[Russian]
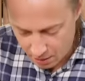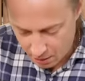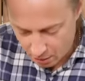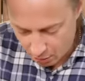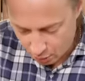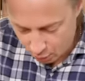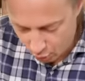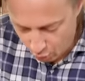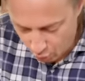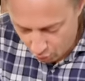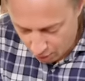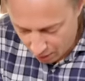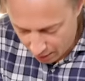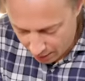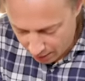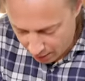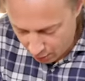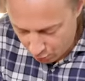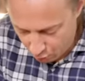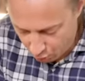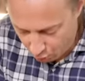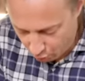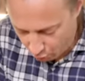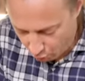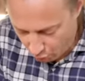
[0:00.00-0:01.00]
Лука и
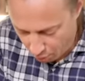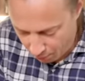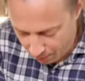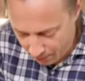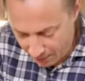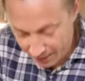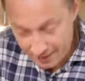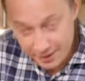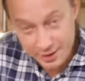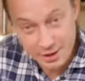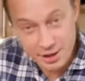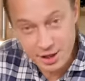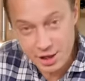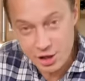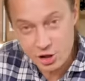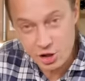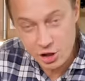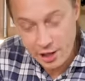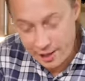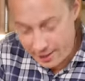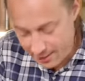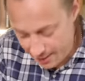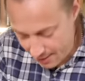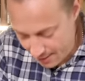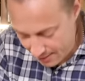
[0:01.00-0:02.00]
укропа не
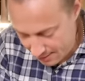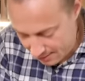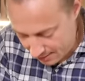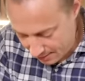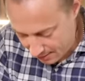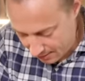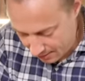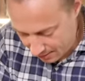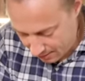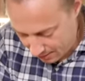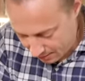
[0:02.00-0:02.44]
жалейте.